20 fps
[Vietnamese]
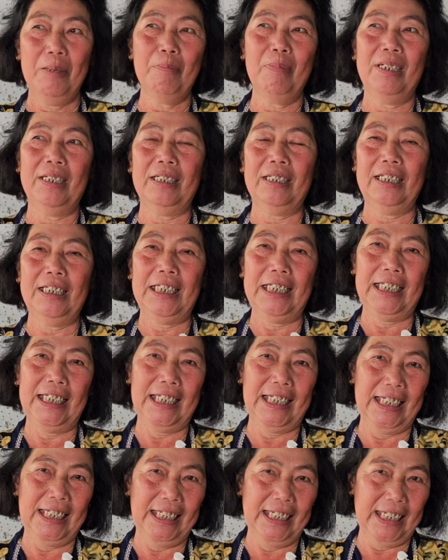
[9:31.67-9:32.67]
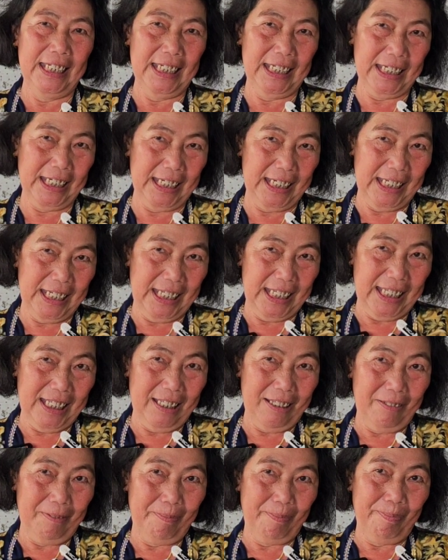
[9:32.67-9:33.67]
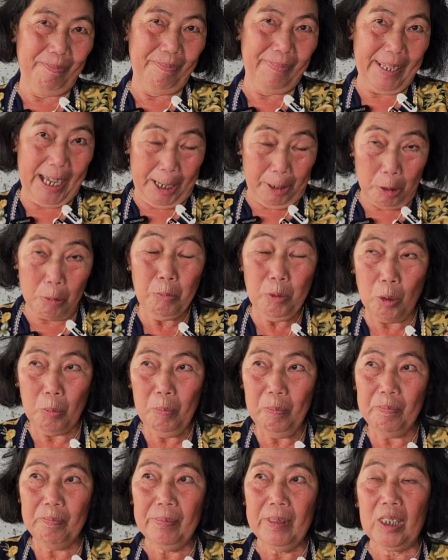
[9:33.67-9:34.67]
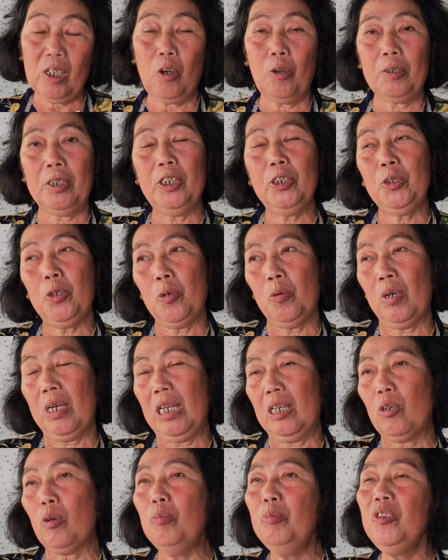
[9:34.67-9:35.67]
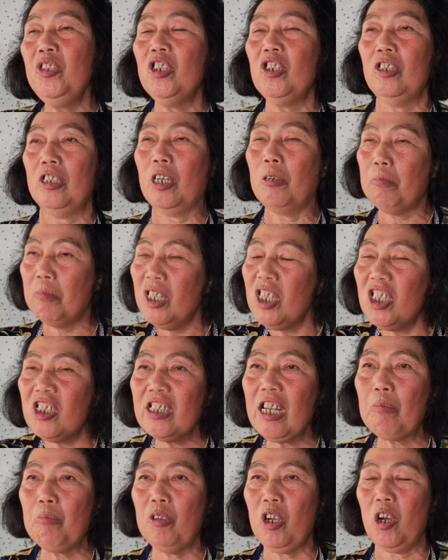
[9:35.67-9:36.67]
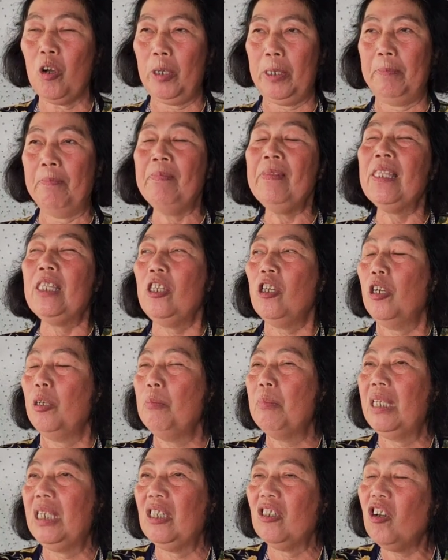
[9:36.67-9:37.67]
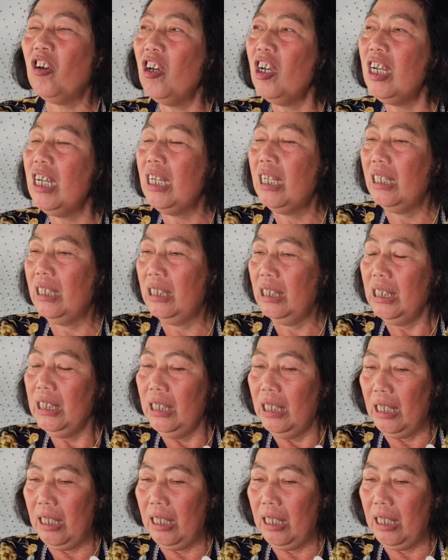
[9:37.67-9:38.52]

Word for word: đó là ừ. cái cách cúng dường chư phật dạ đúng đúng còn đi chùa là cúng dường công đức xong rồi rồi mình có à,